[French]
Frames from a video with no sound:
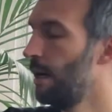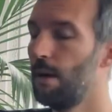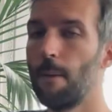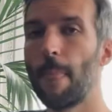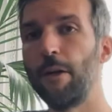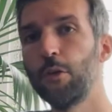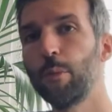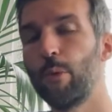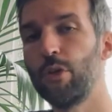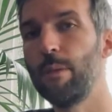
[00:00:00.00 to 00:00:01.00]
Euh, un autre
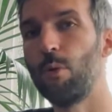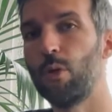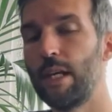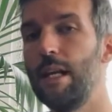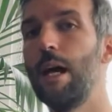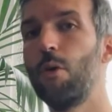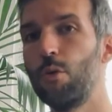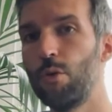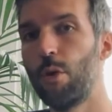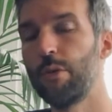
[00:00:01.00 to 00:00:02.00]
projet pour lequel là en
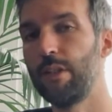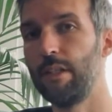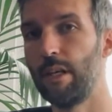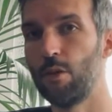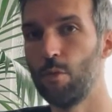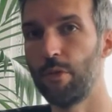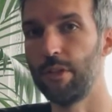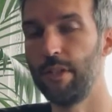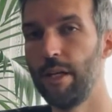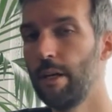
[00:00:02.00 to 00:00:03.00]
l'occurrence c'était un
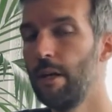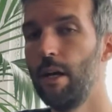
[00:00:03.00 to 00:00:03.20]
commanditaire